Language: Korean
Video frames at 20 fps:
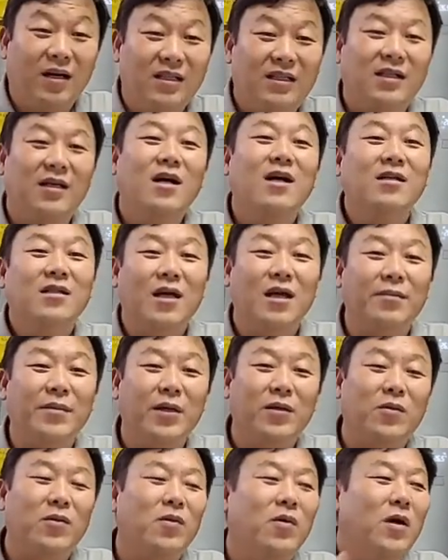싫어하는 사람이 네.
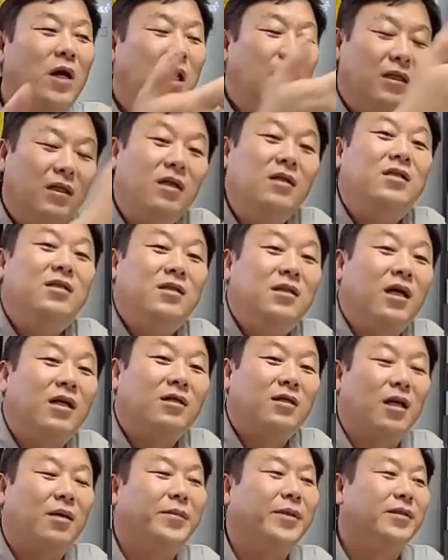있고, 더 지지하는
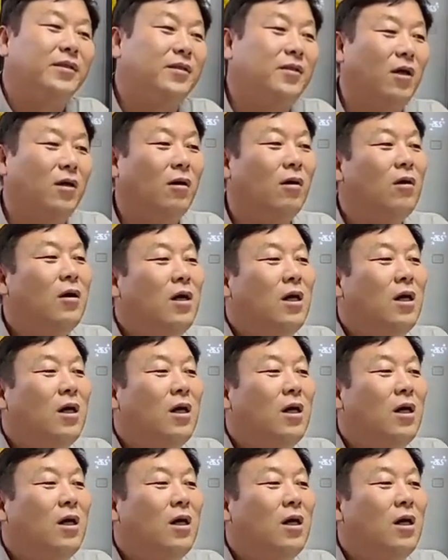사람이 있어요.